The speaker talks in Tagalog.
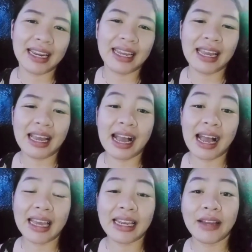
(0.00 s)
I
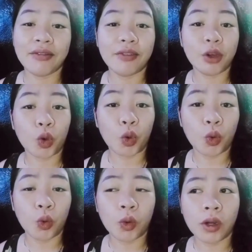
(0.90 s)
love you.
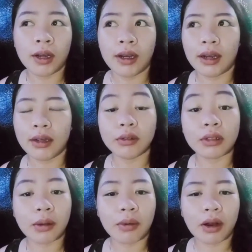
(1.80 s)
Uh, unta
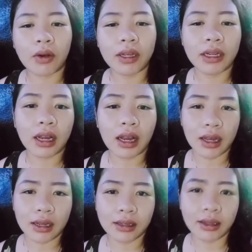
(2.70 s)
makauli ka na ka.
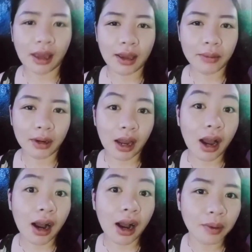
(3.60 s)
Kay manlaag
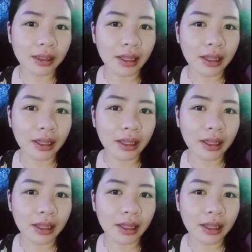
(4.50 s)
pa ta.